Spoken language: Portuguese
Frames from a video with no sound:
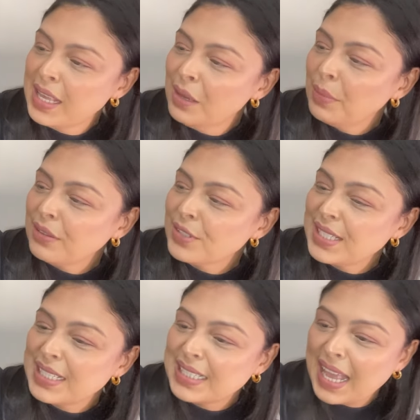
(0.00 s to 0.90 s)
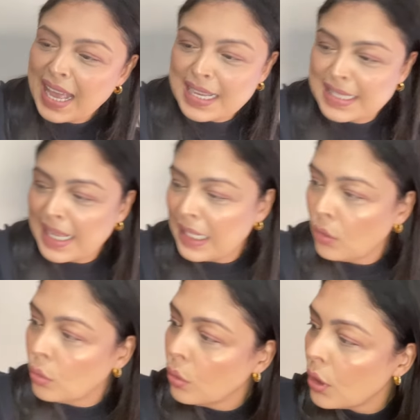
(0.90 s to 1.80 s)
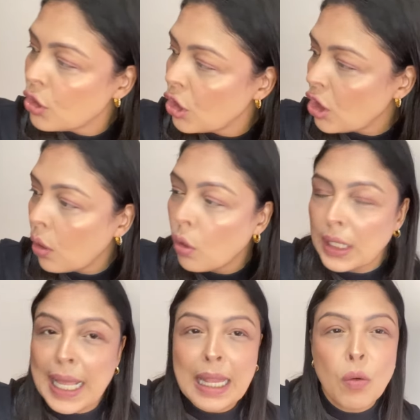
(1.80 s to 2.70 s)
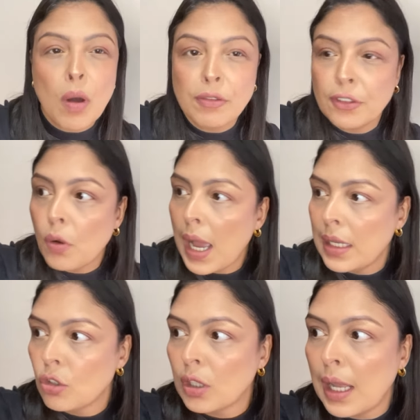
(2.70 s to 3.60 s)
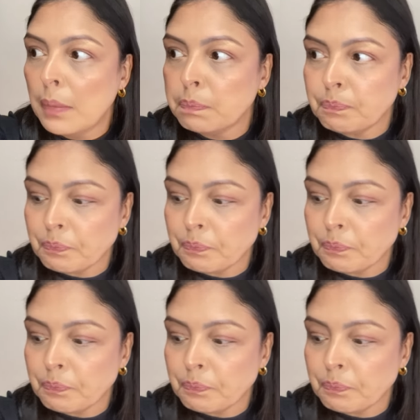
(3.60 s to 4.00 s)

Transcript: para vocês arrasarem no look. Gente, a cor dela é um off-white, tá?